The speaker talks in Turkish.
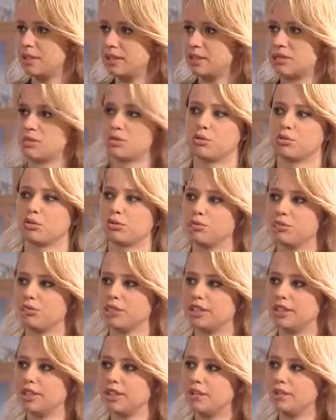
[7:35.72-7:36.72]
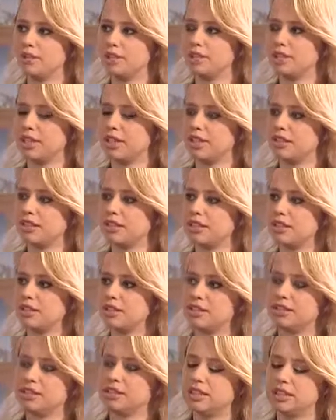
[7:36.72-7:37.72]
Bts doğru, bunlardan doğru. bir
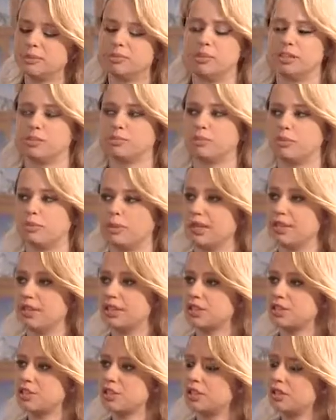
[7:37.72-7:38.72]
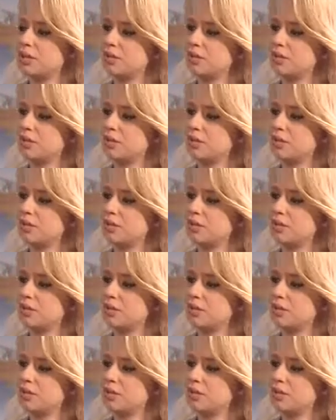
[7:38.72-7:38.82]
tanesi. Ne, kimdir bu paydaşlar?